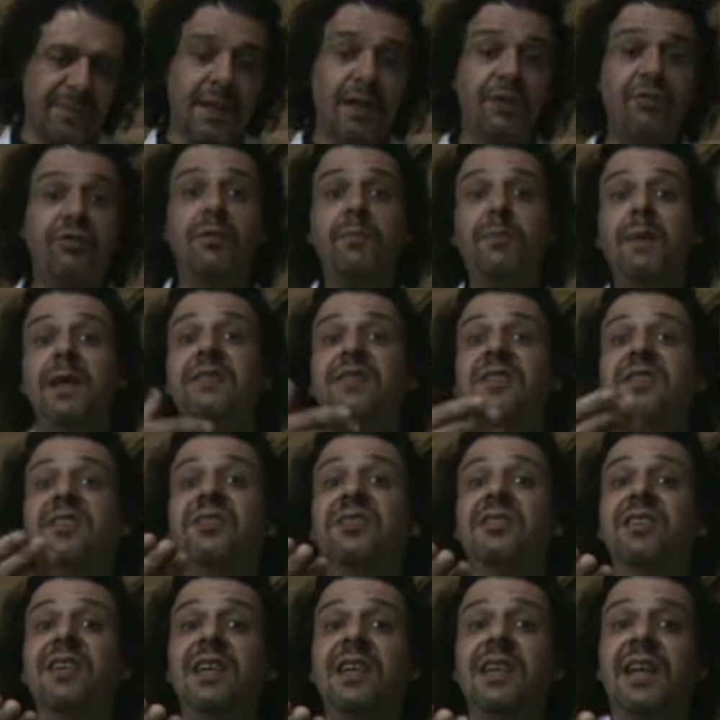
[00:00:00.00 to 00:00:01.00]
De
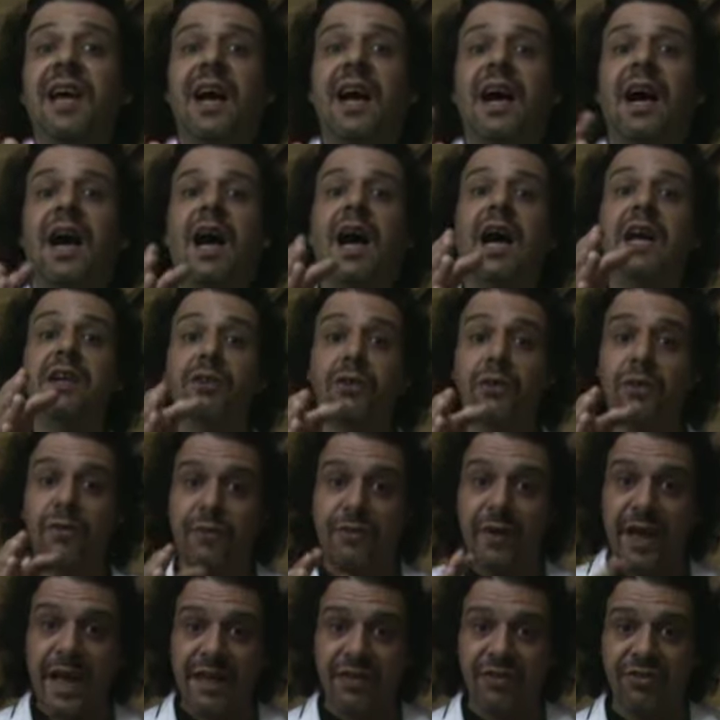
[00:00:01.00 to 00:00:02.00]
medicina
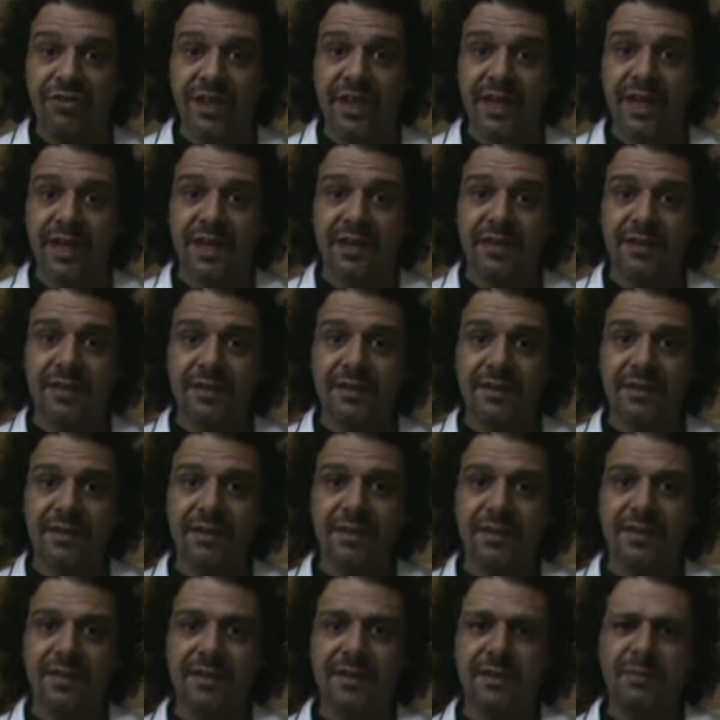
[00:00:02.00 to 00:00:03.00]
ayurvédica?
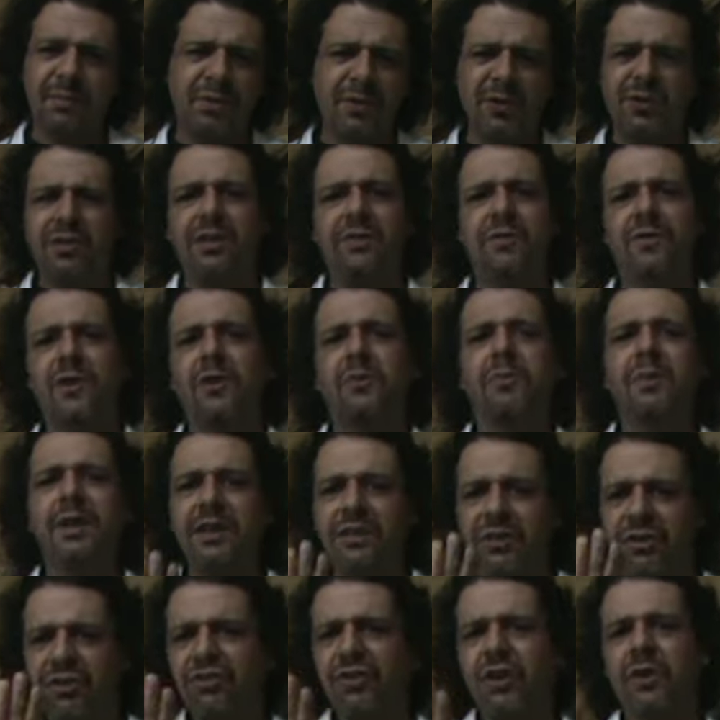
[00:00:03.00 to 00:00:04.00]

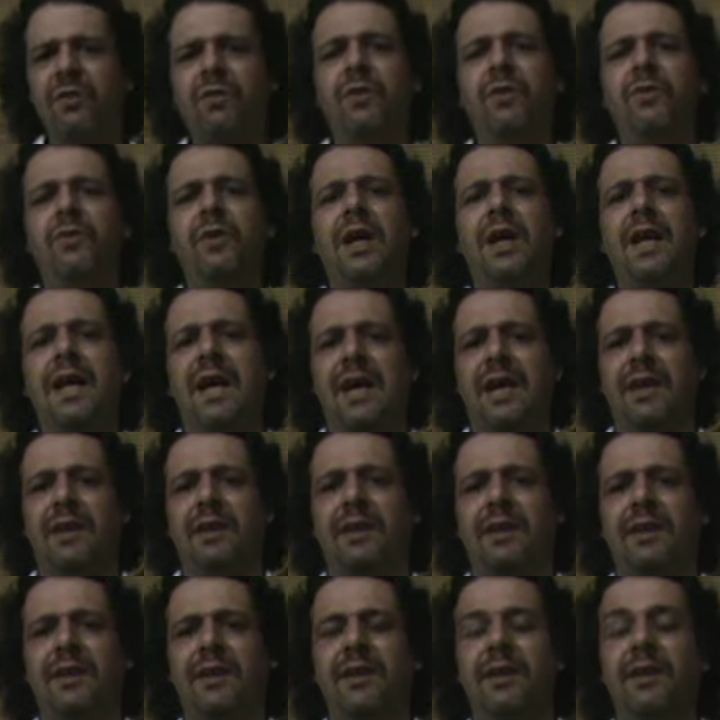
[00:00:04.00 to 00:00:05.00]
Possivelmente já ouviu falar.
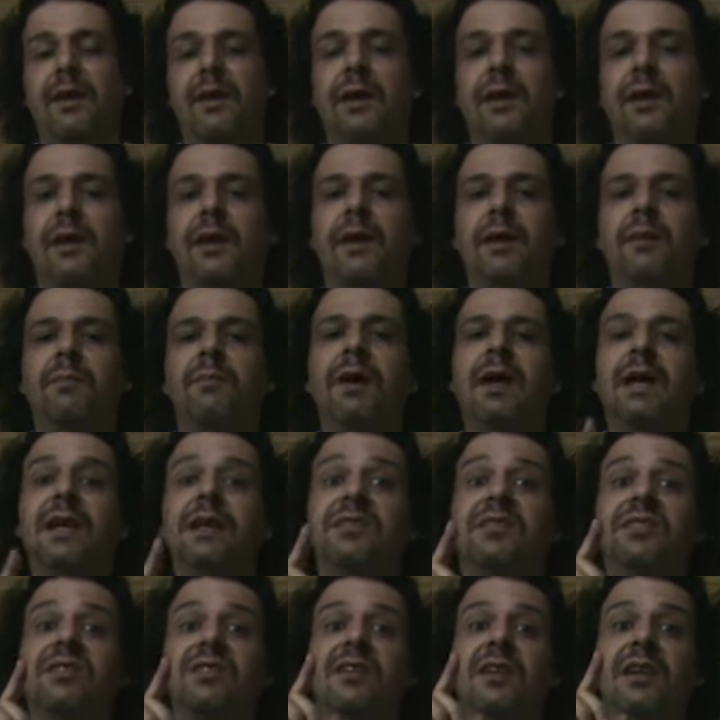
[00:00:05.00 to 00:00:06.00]

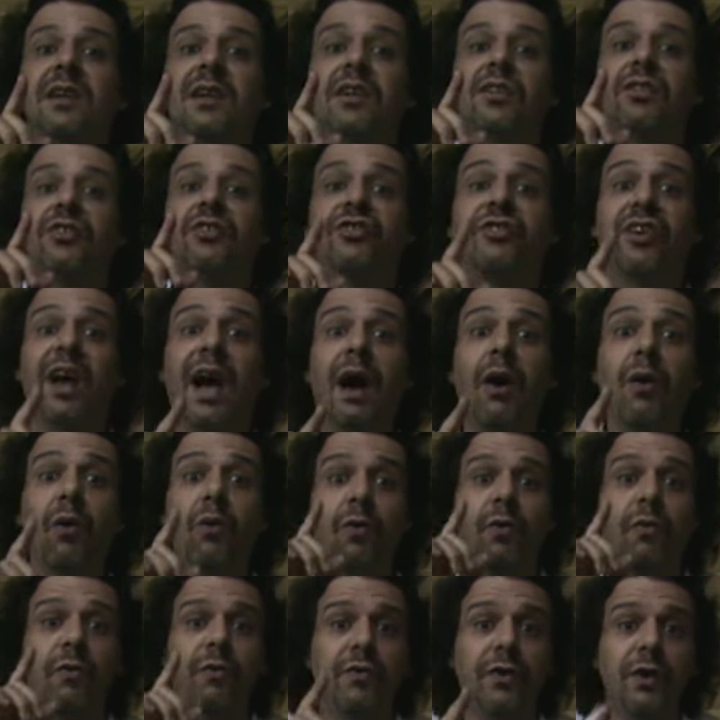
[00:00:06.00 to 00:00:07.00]
Mas já
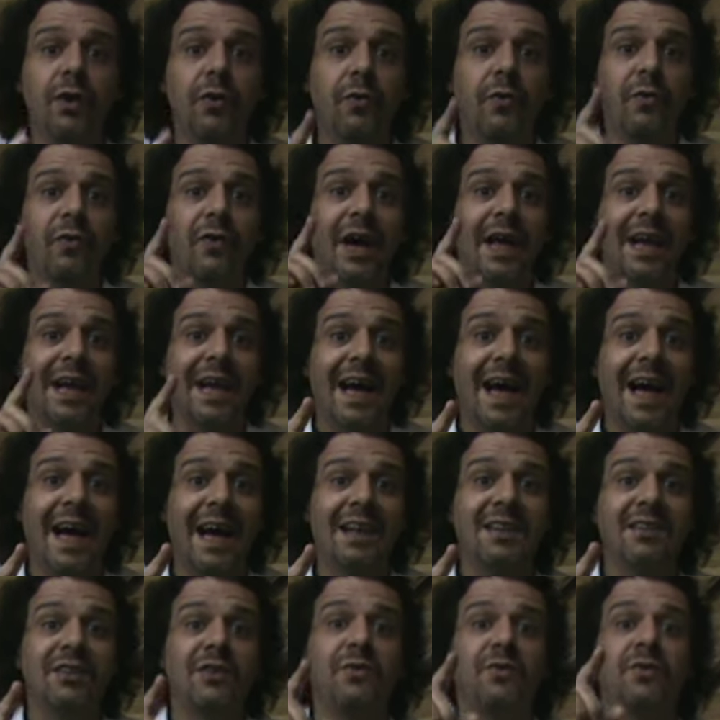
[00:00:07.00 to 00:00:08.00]
ouviu
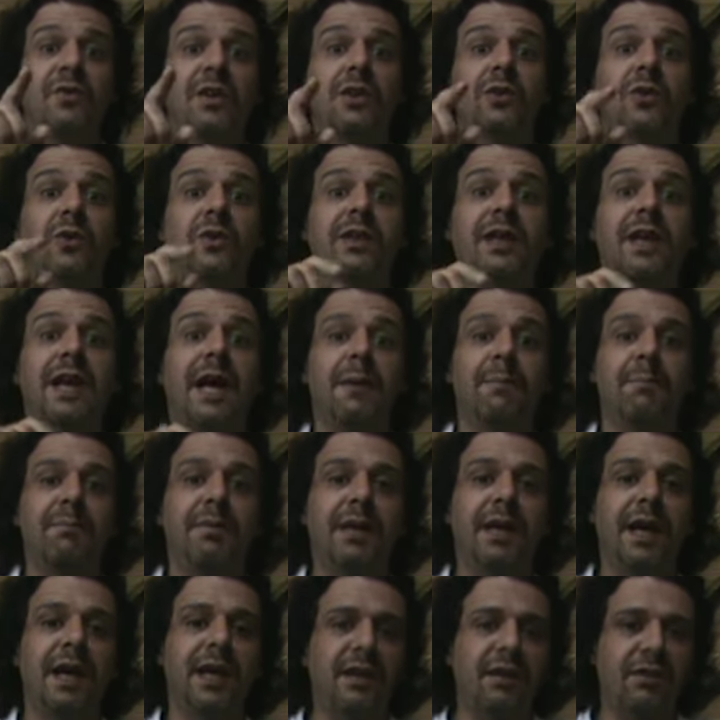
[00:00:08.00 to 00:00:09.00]
falar de
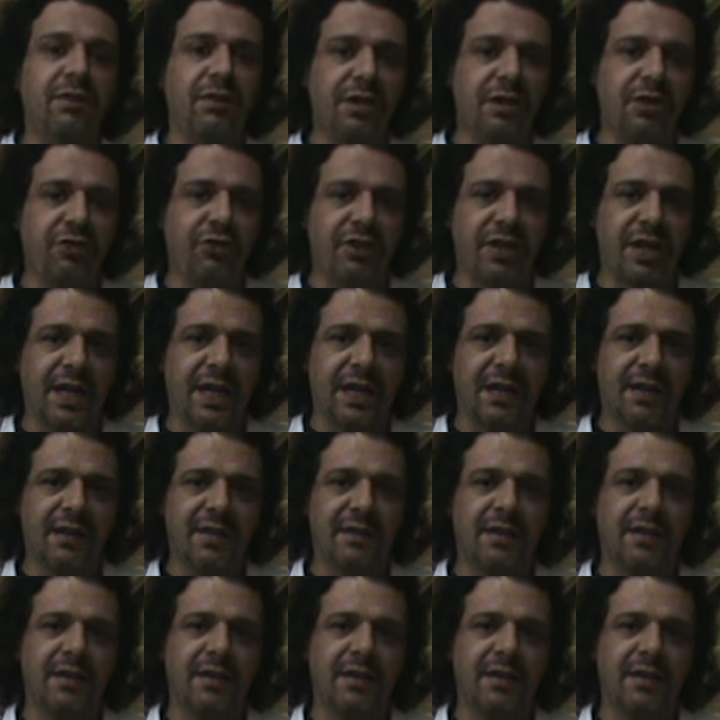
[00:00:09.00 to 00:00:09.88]
fitoterapia indígena?